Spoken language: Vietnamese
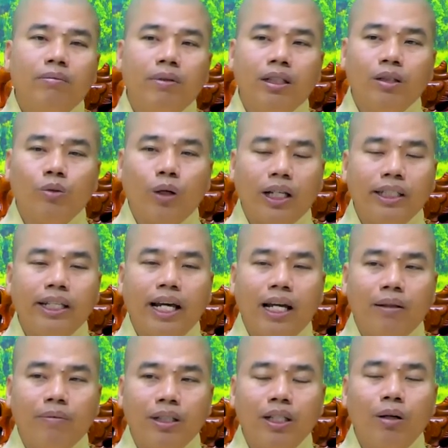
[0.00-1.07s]
mình quay
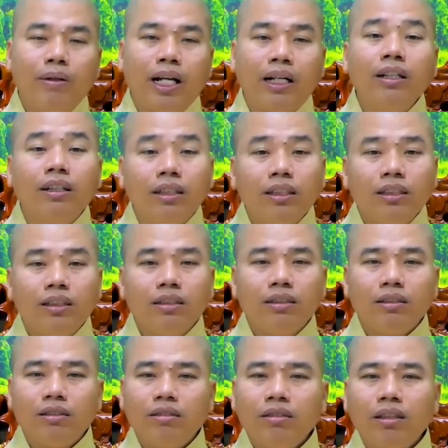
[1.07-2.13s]
về mình vô mình ở nữa
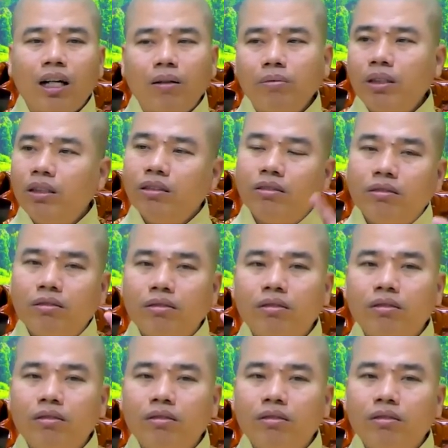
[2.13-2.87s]
không được